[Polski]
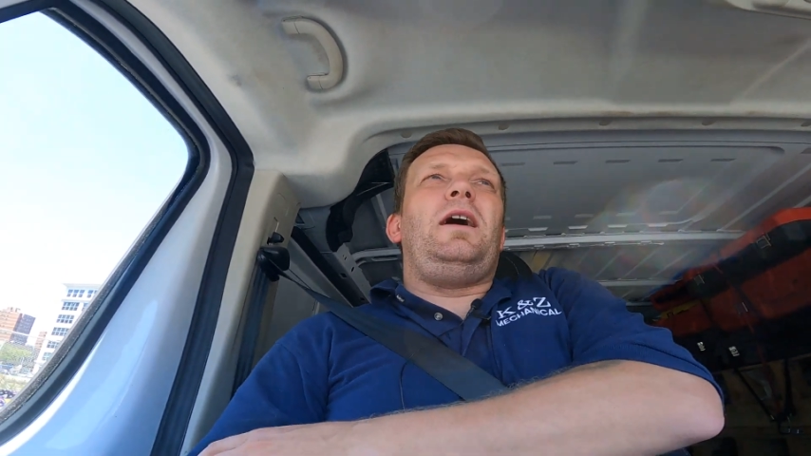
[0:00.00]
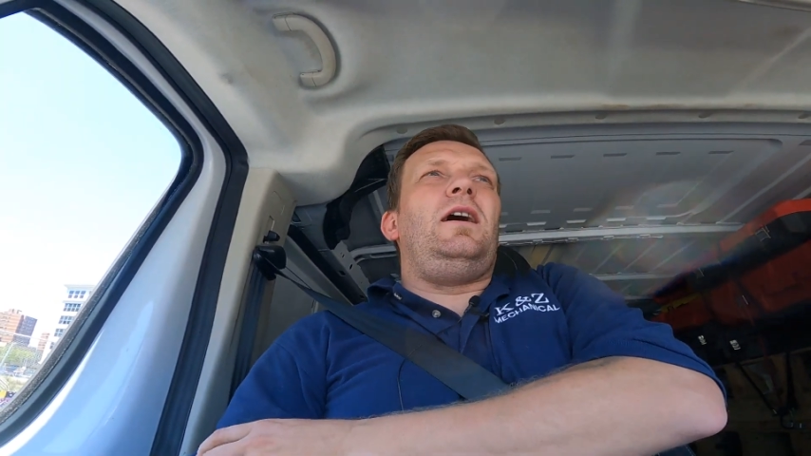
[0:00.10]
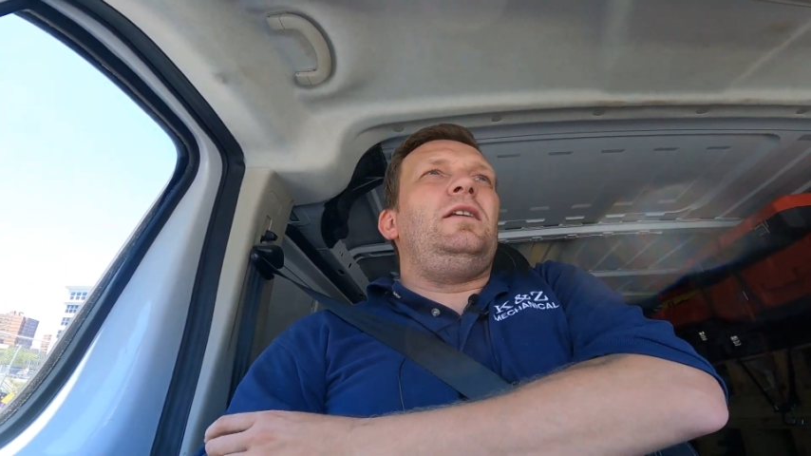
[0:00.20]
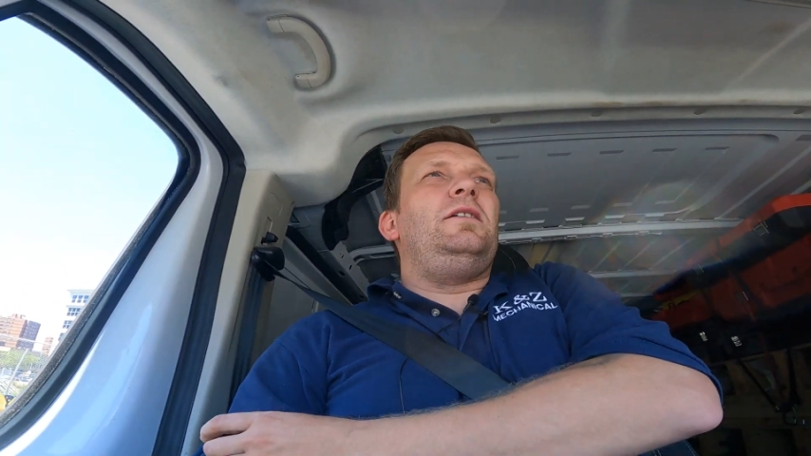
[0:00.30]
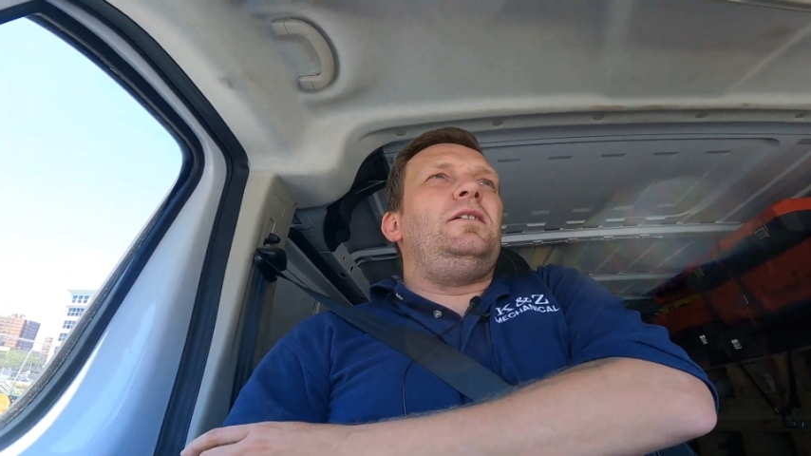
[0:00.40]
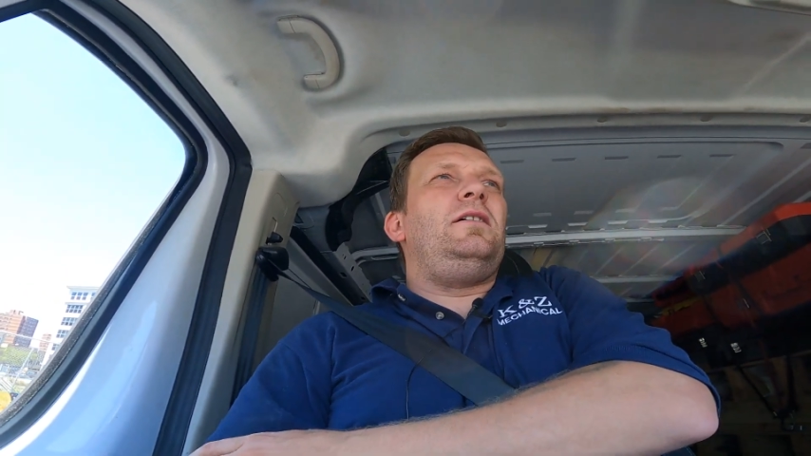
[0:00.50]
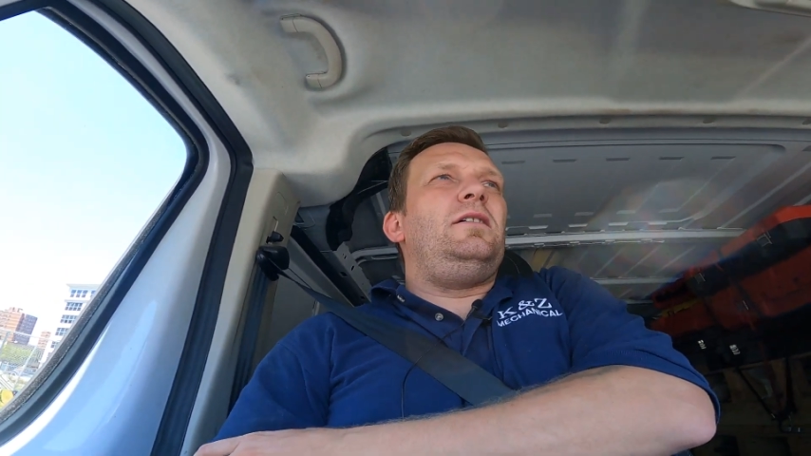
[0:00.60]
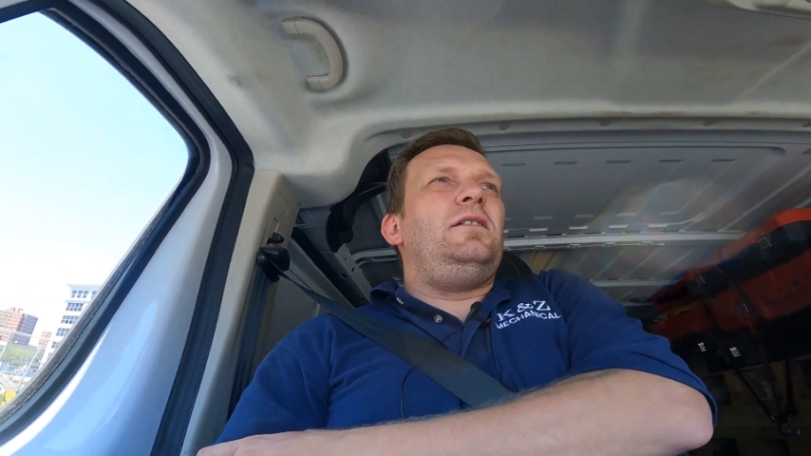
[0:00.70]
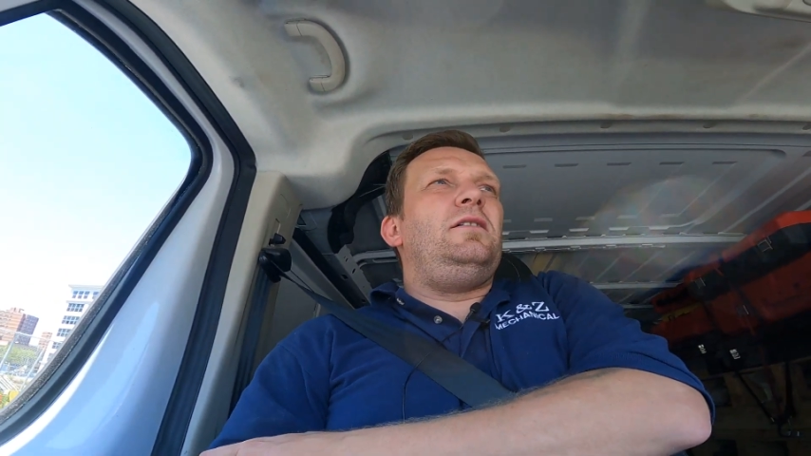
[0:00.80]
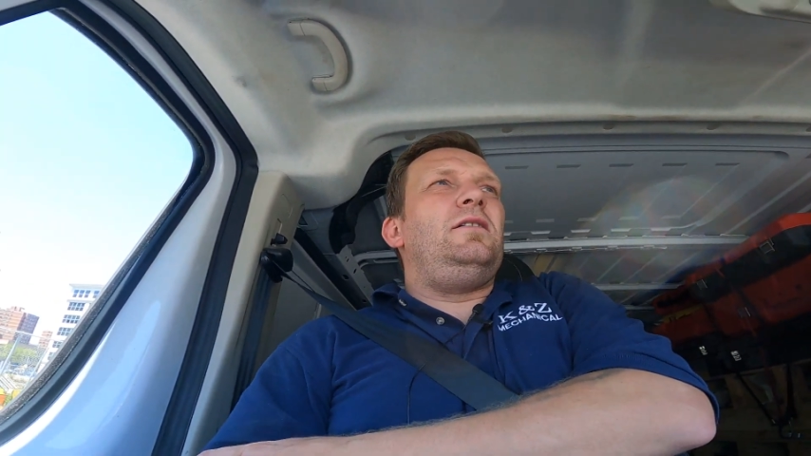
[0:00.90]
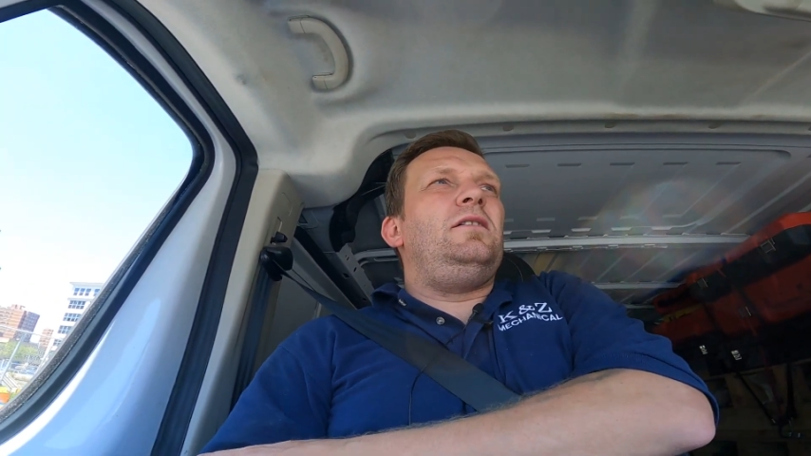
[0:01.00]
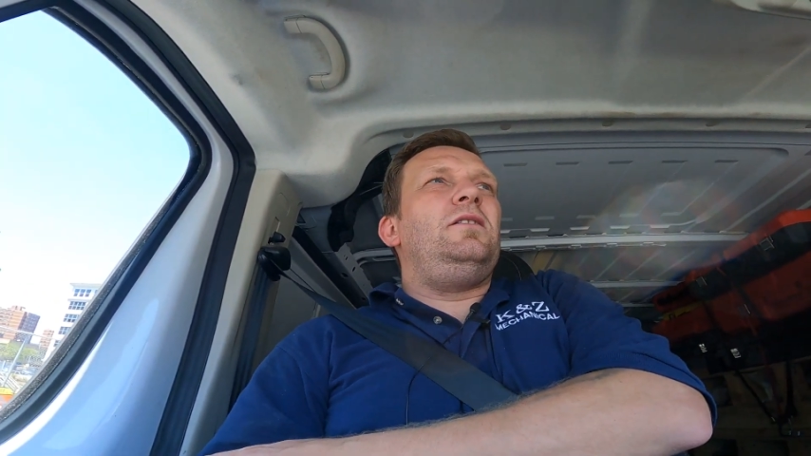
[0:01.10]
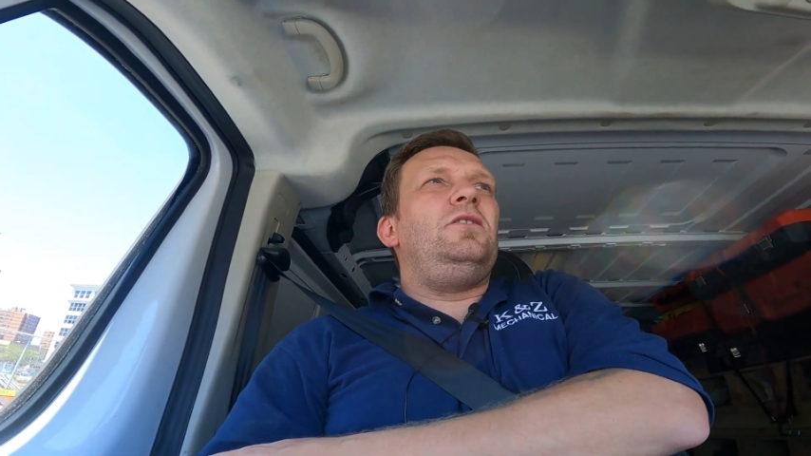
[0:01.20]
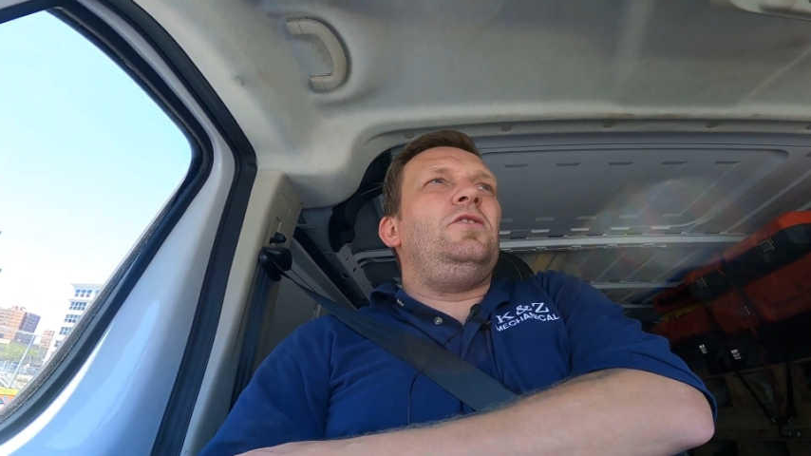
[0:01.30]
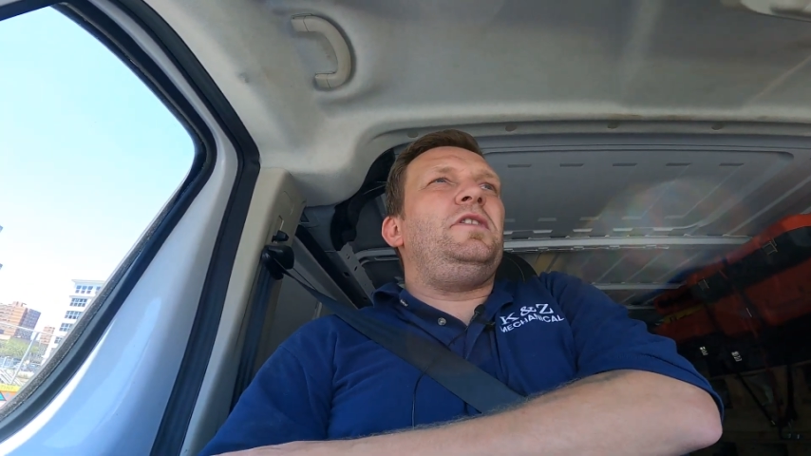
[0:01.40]

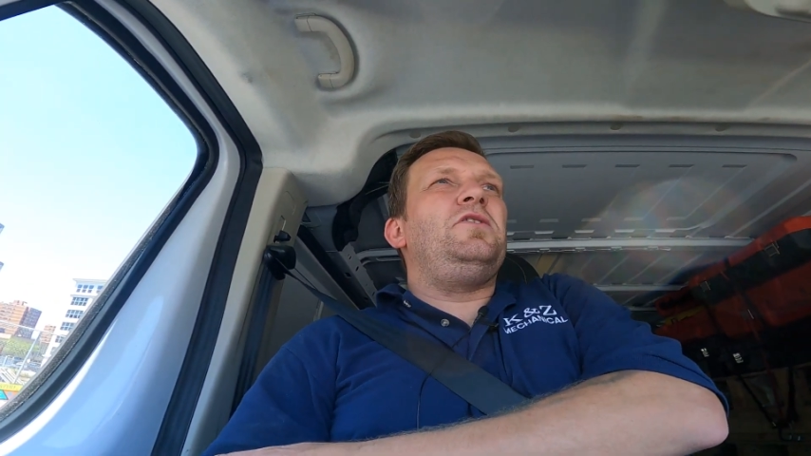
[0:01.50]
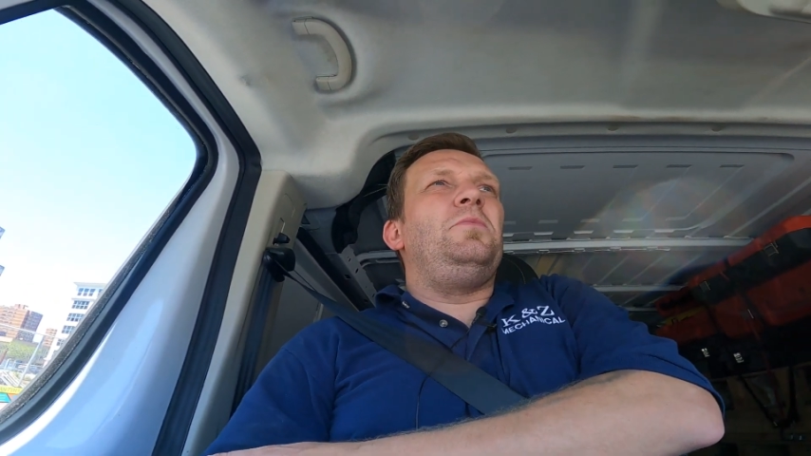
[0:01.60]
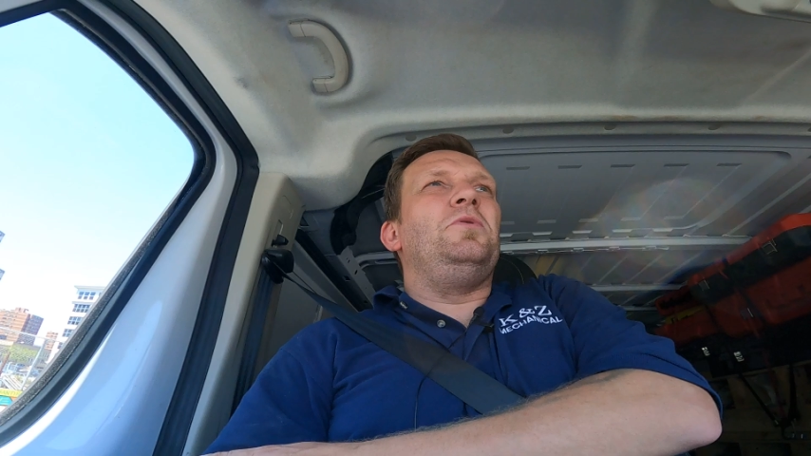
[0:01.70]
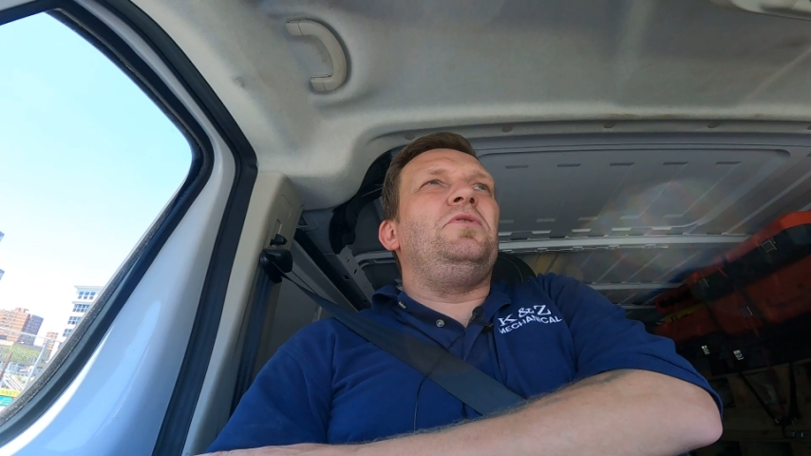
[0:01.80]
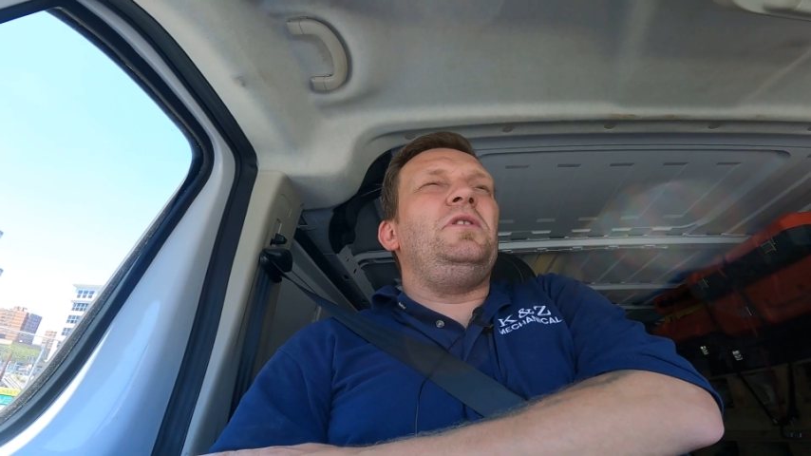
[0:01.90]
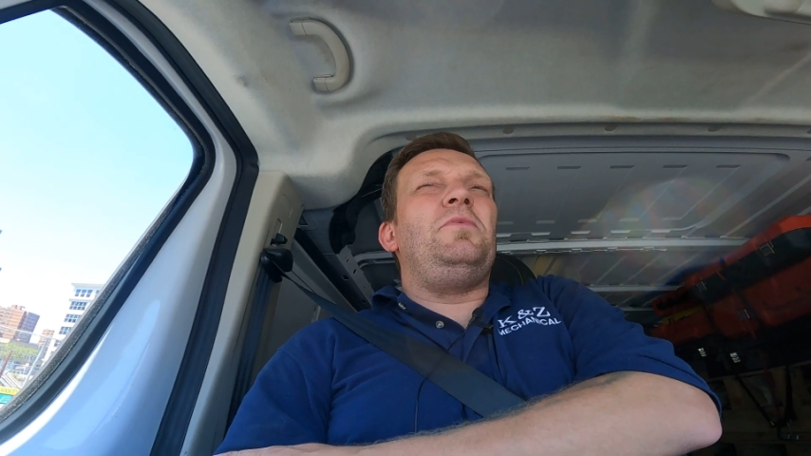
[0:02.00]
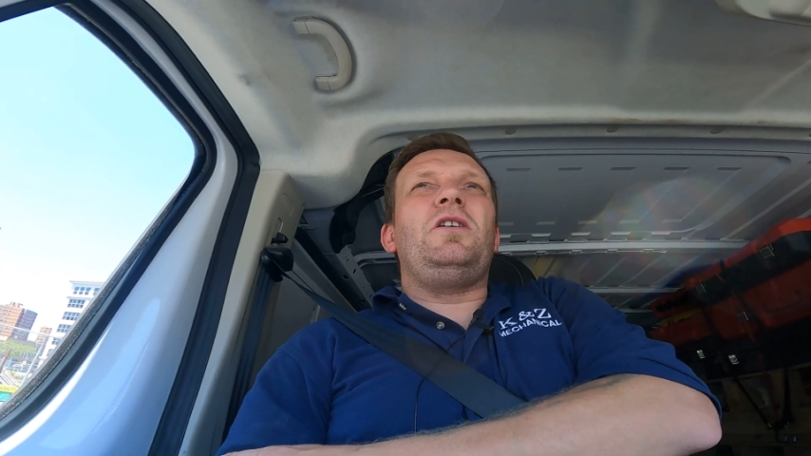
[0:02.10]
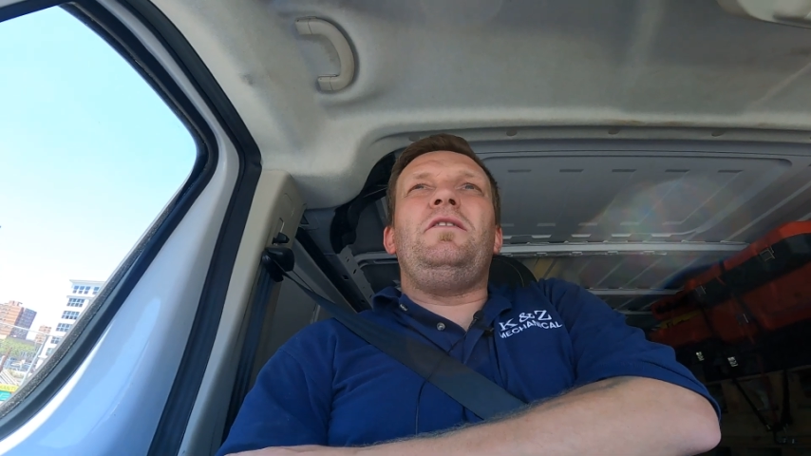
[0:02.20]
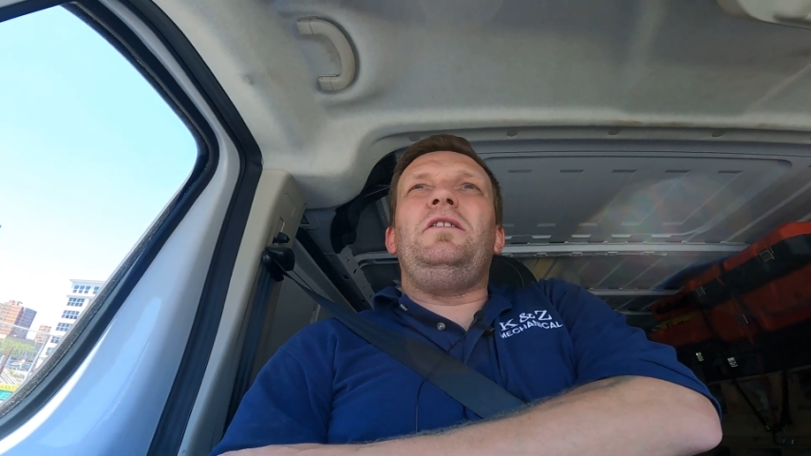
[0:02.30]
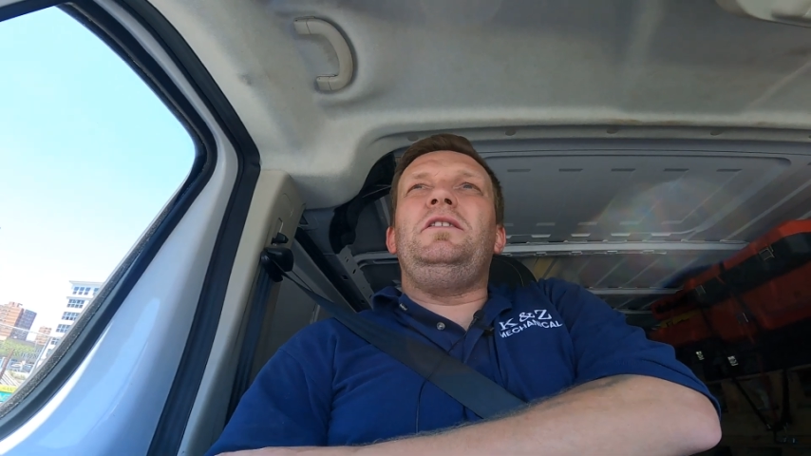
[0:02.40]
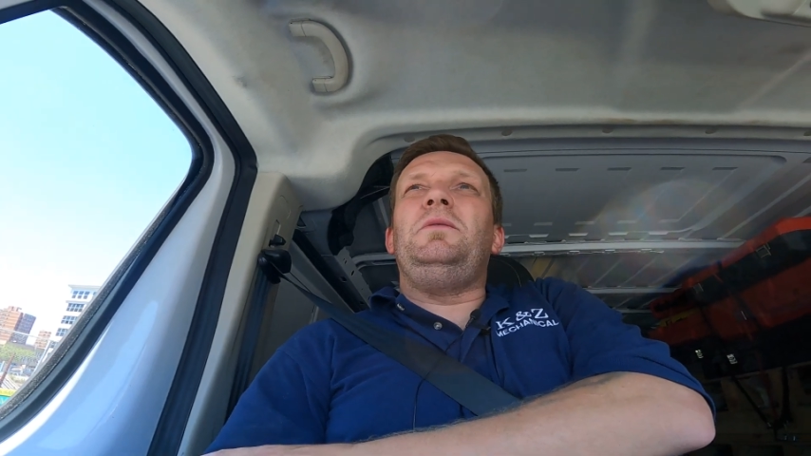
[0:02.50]
ale e, no wiadomo, no nie mogę,